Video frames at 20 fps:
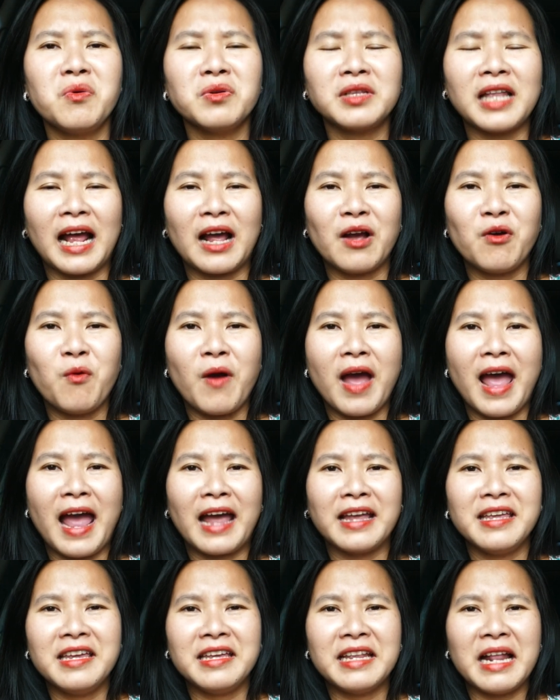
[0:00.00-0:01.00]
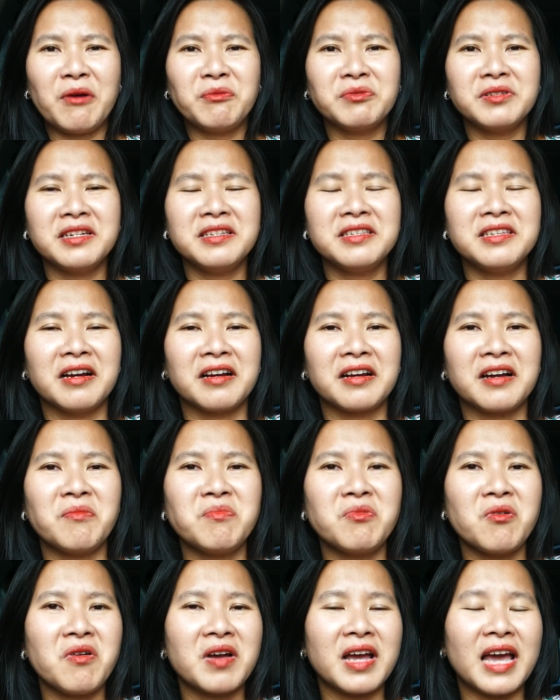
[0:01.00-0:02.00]
có tặng quà gì đâu sinh nhật
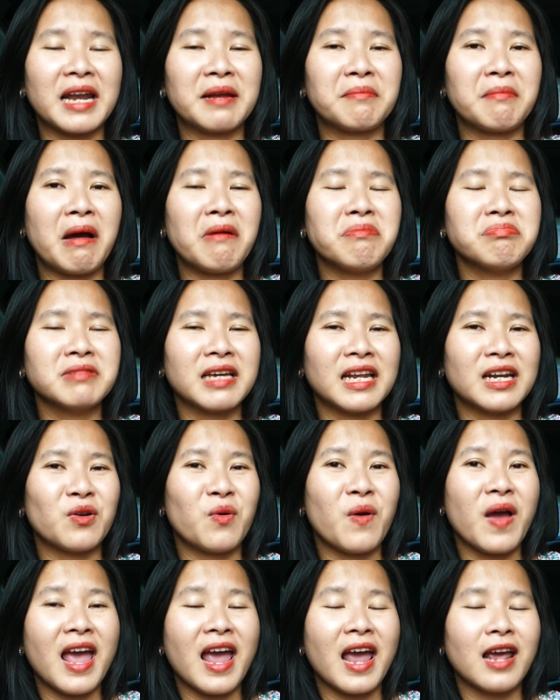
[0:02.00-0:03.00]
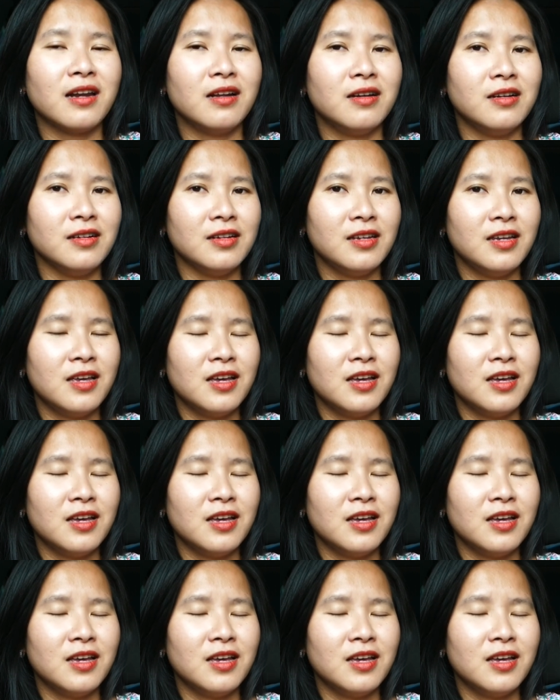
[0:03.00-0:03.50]
không có cành bông cành hoa nữa